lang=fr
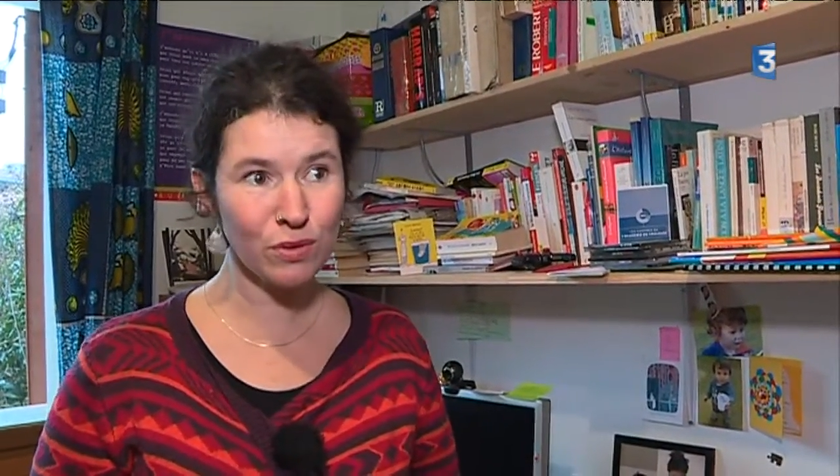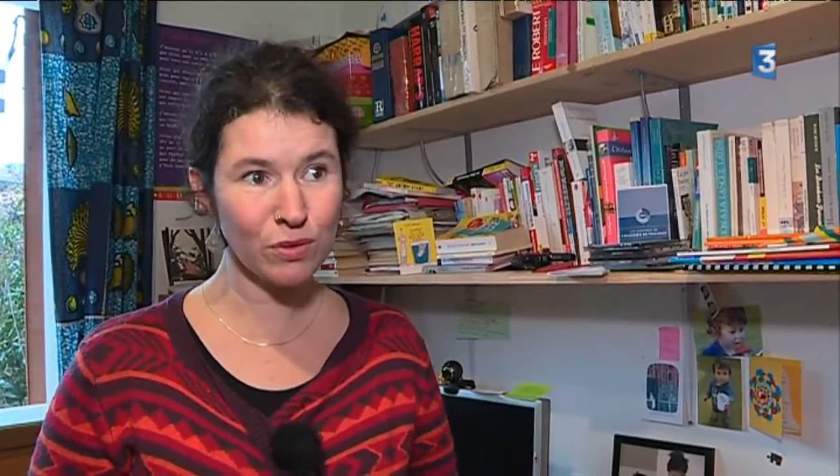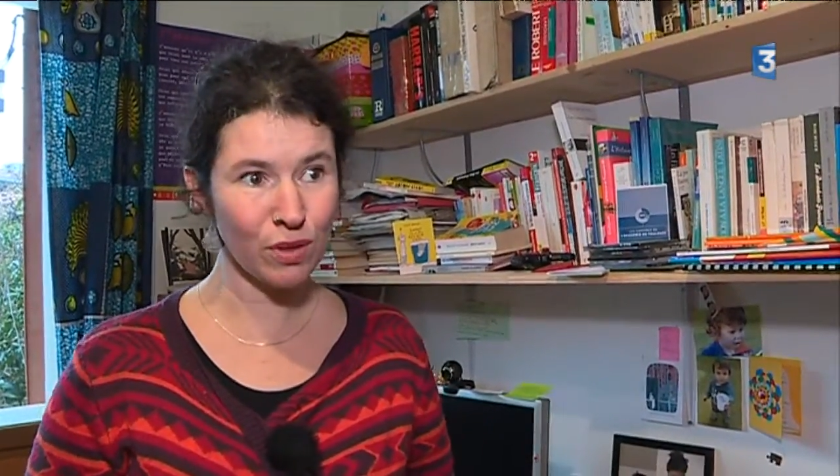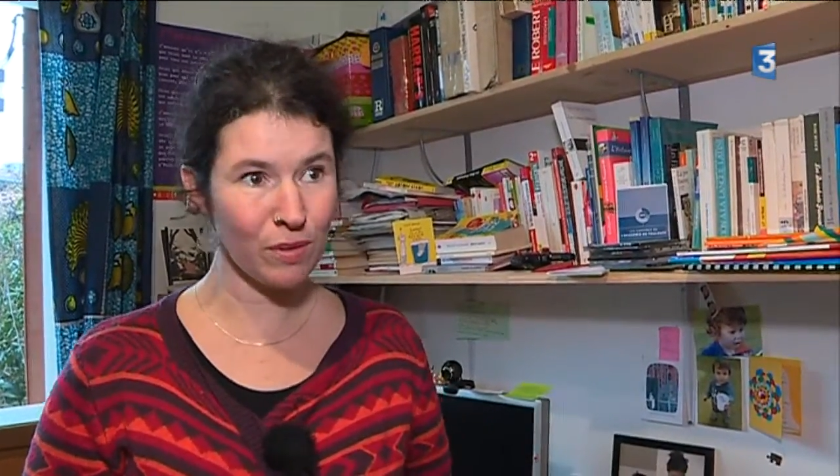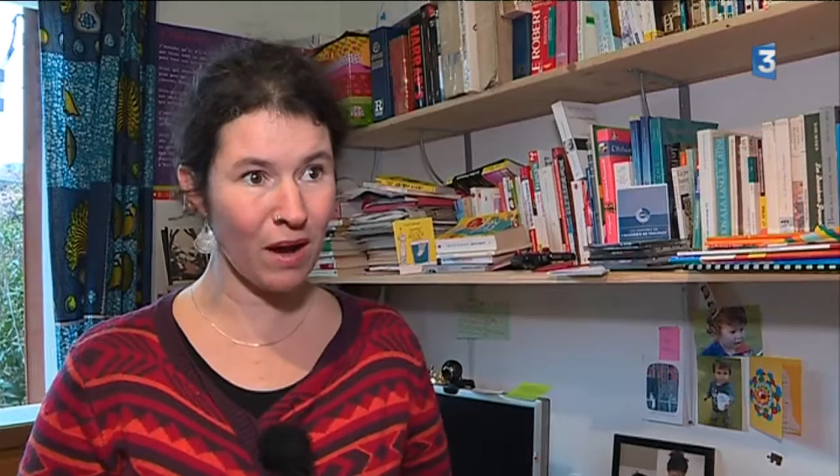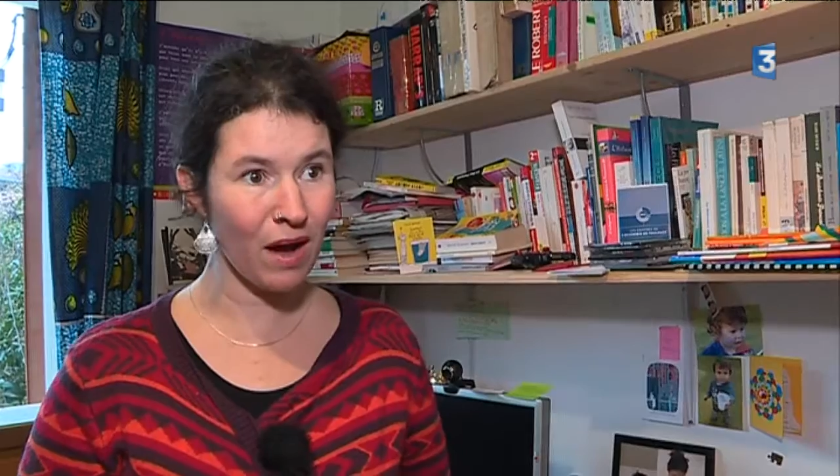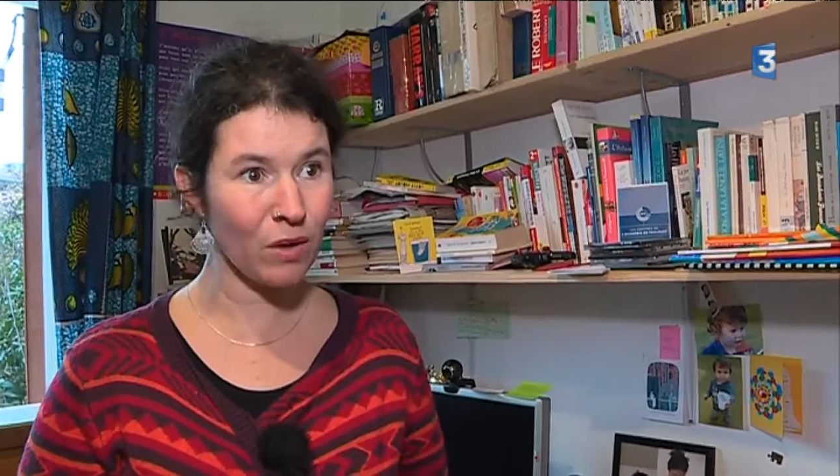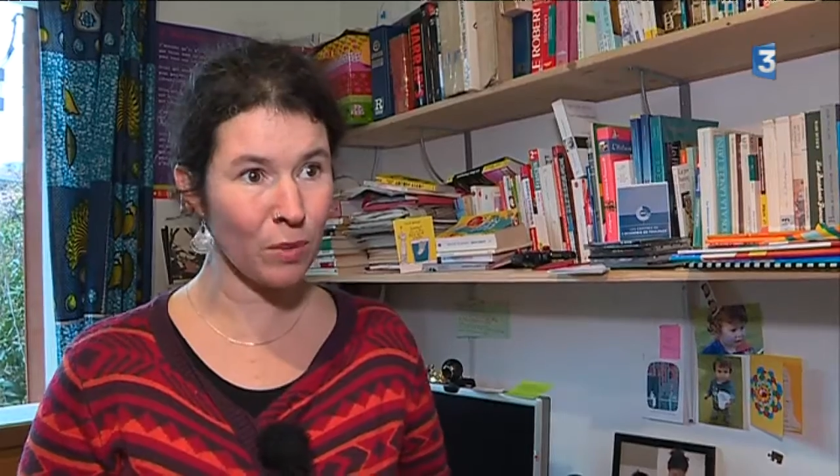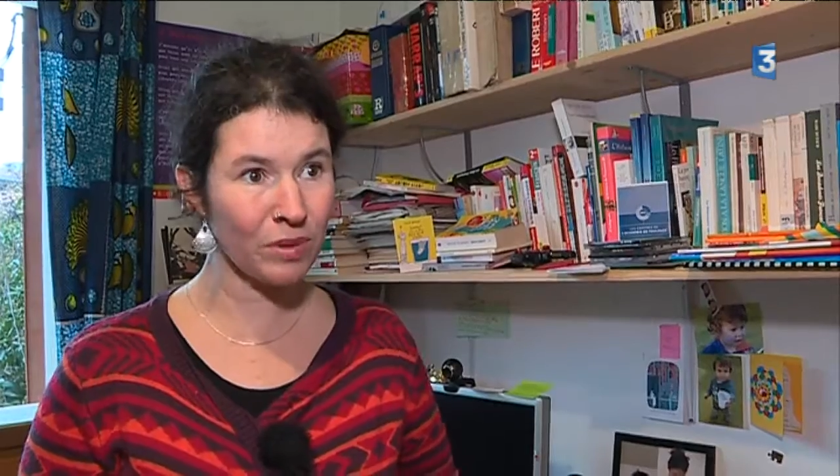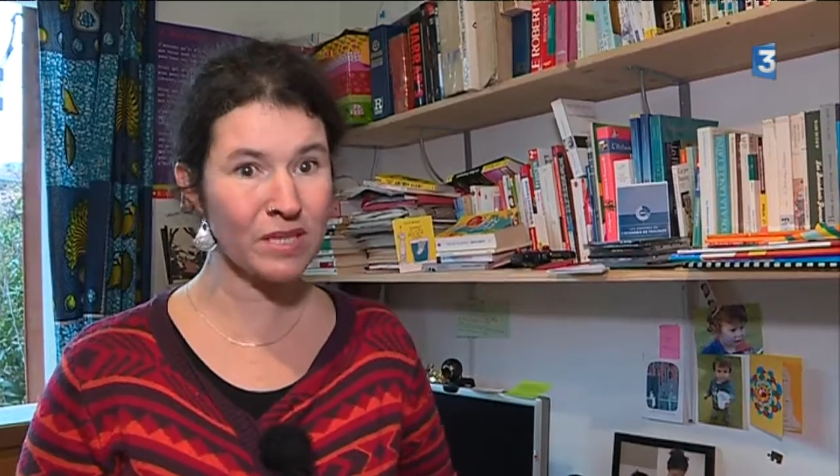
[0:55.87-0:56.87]
sur ma
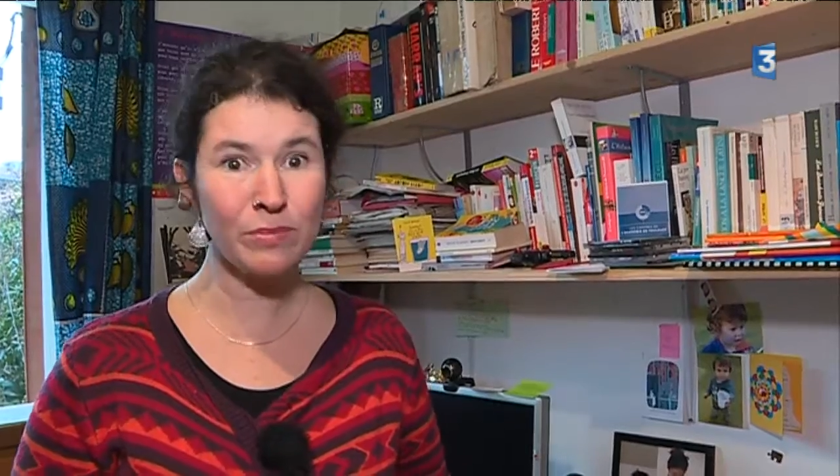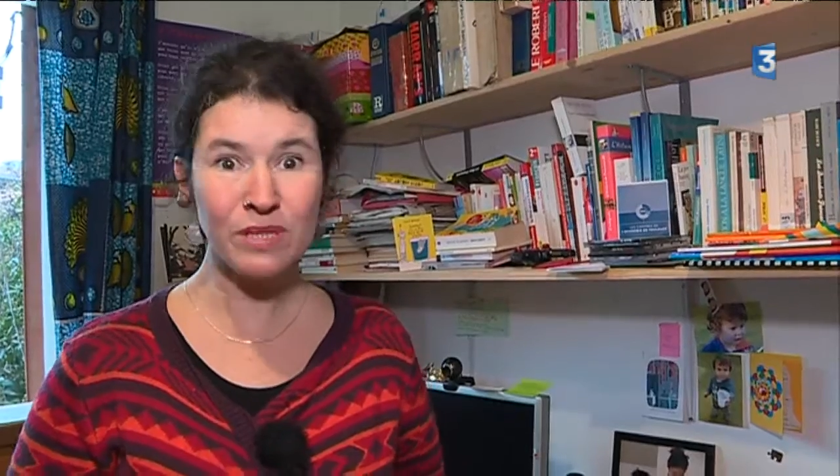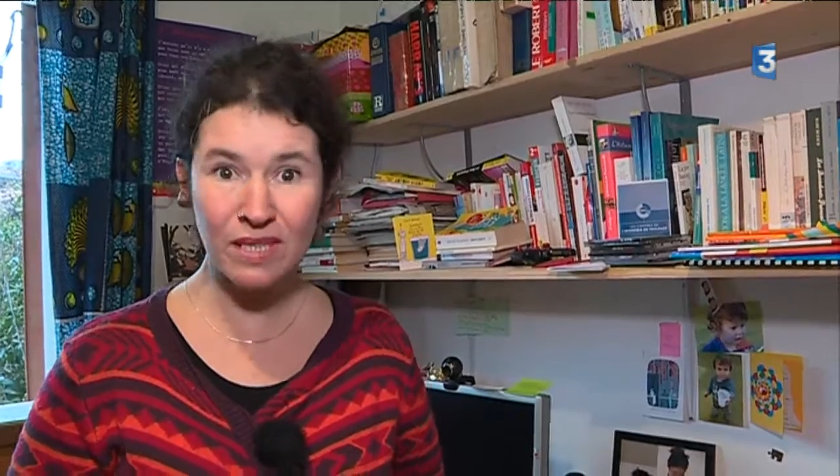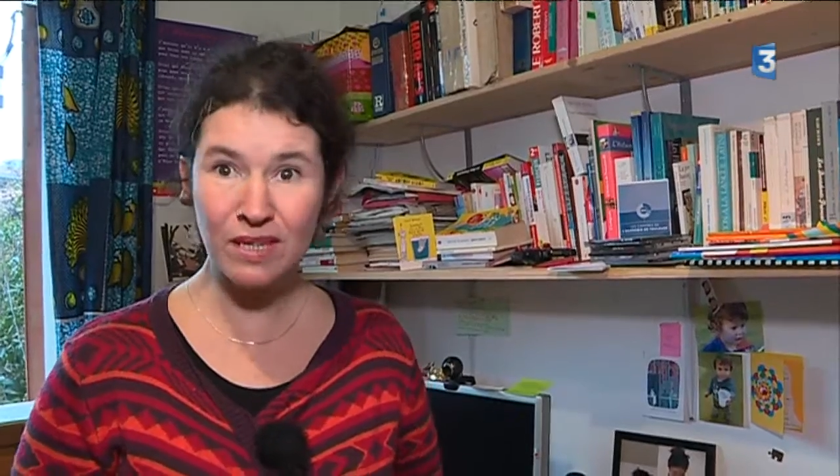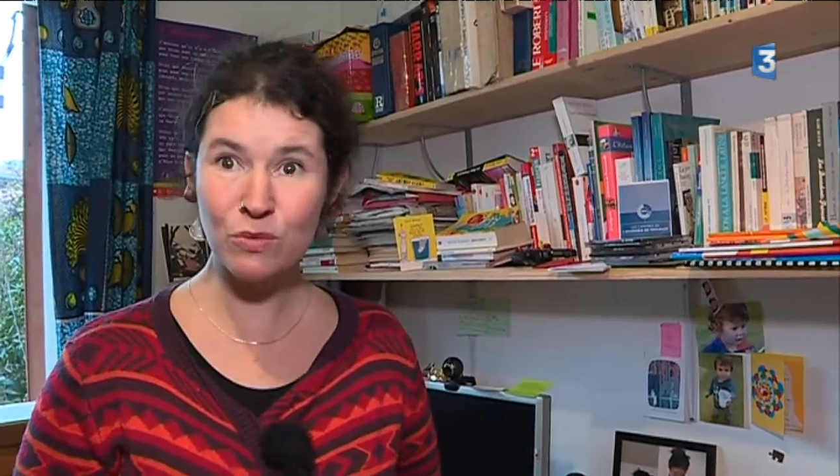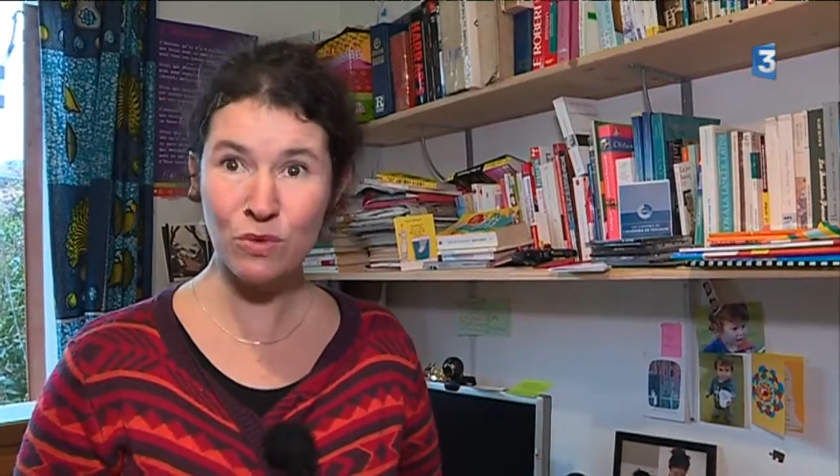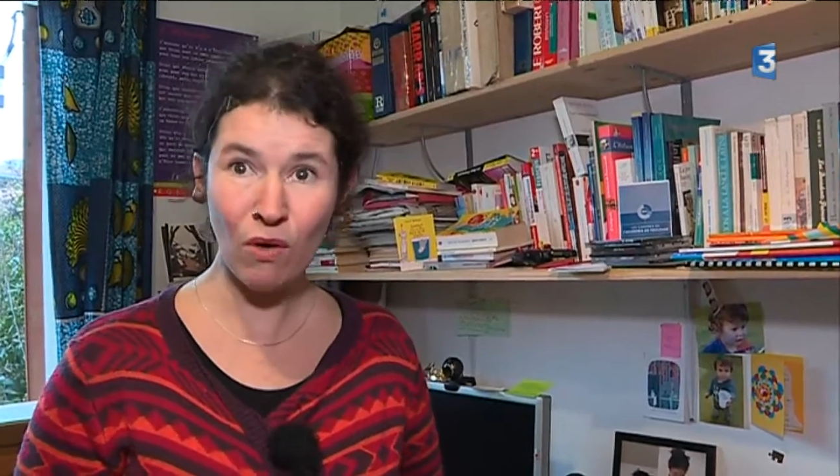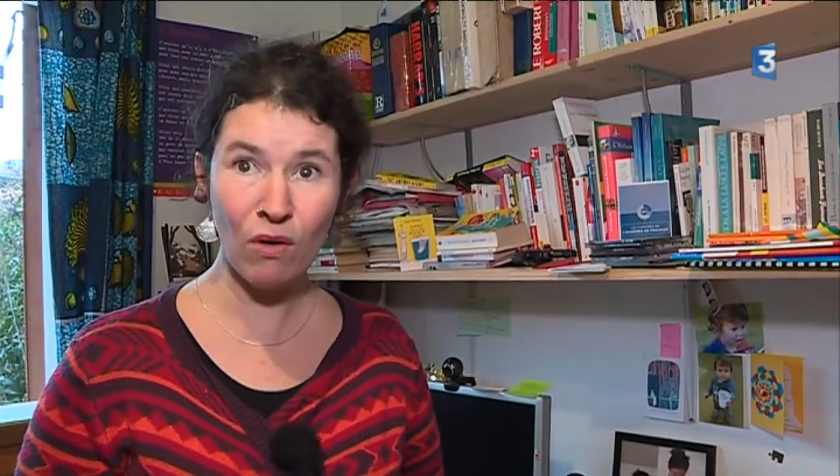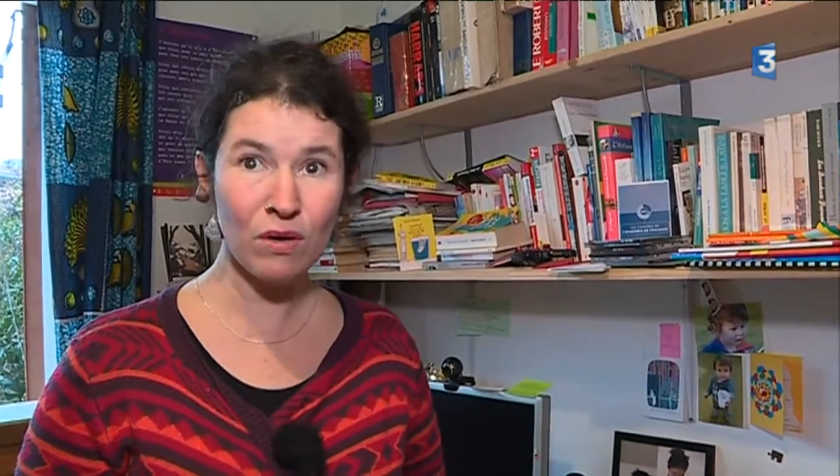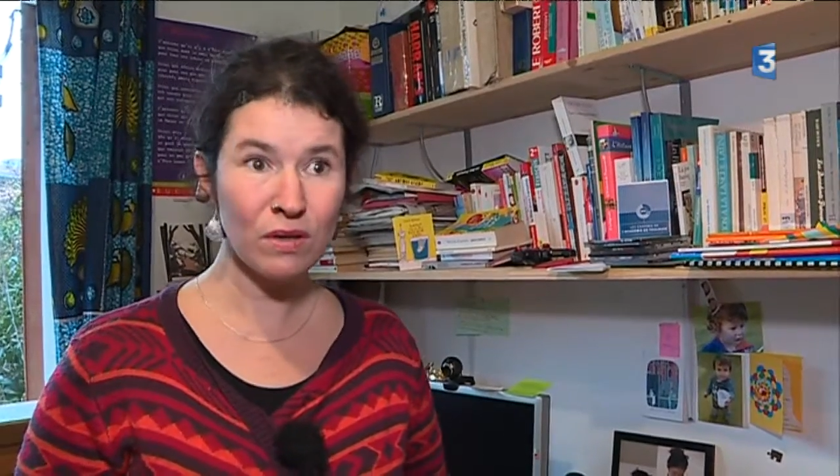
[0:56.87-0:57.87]
compatibilité ou non.